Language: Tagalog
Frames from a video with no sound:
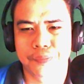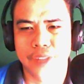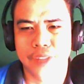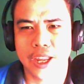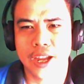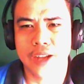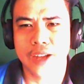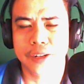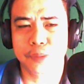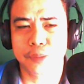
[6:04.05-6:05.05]
Kaya
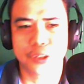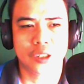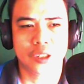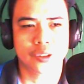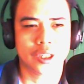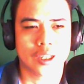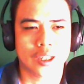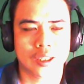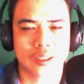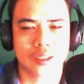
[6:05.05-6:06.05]
nag-martial law siya.
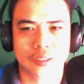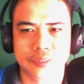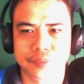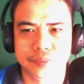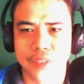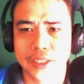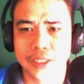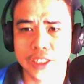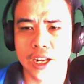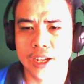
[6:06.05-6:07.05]
At
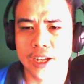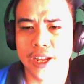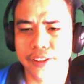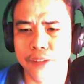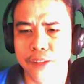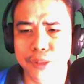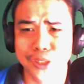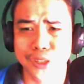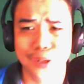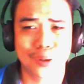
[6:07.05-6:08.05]
saka guys, ang
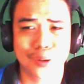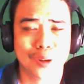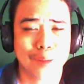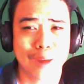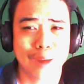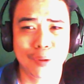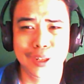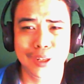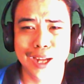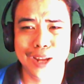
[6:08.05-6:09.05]
martial law, power
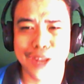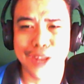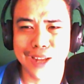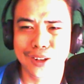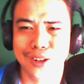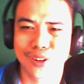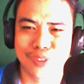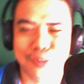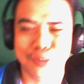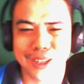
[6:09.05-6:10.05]
ng ano yan, ng
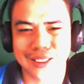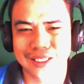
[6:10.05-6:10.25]
government.